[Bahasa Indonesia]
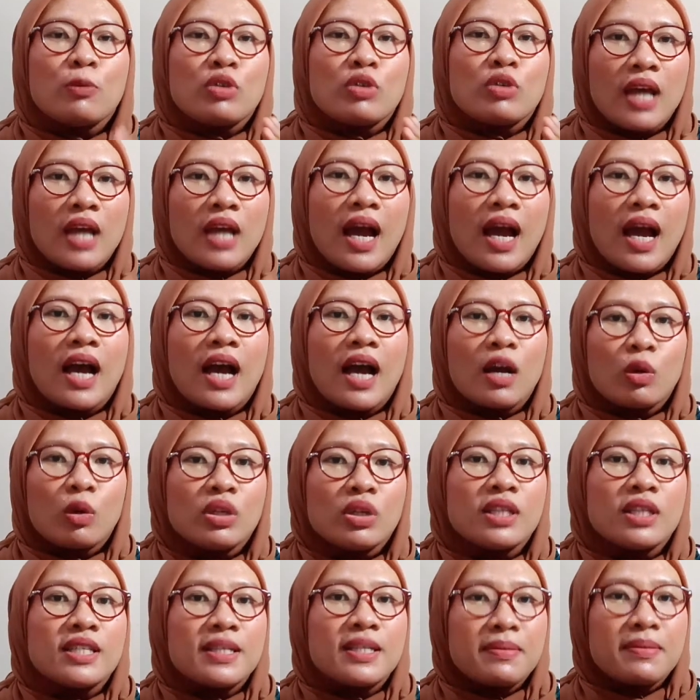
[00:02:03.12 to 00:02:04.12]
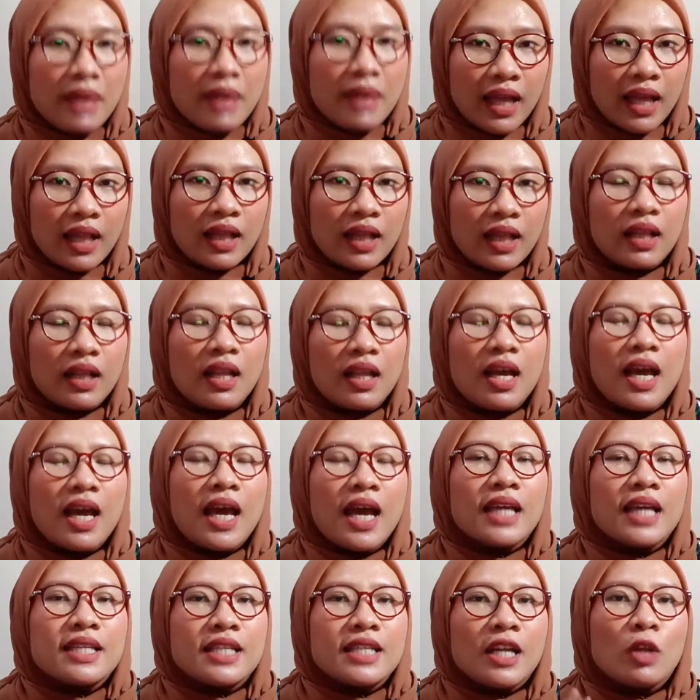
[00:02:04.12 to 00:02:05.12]
harus punya akun
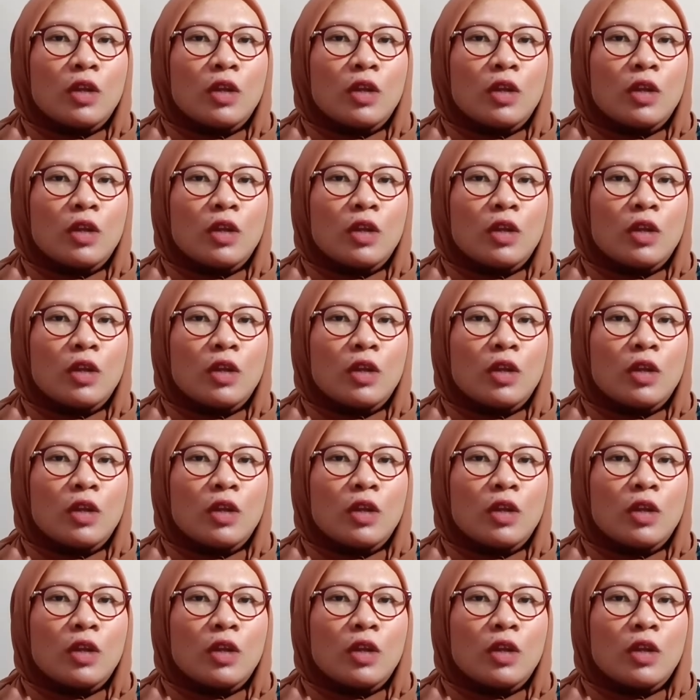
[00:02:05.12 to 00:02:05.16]
Gmail